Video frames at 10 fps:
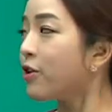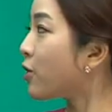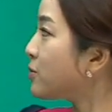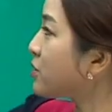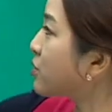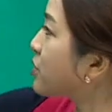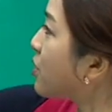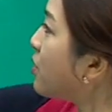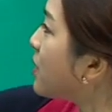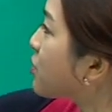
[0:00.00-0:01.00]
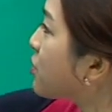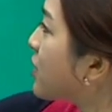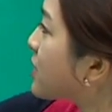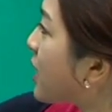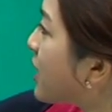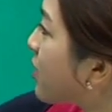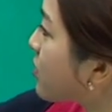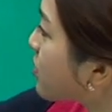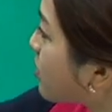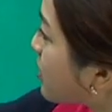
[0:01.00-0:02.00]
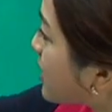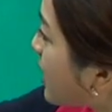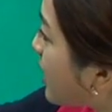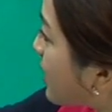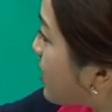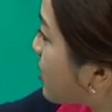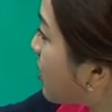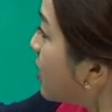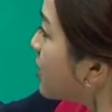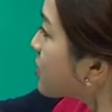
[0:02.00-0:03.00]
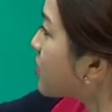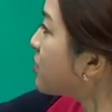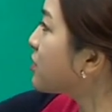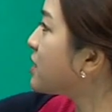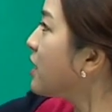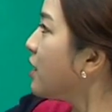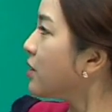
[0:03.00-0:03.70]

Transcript: 여러분들 so와 to의 차이 결정적인 차이 아시죠? so는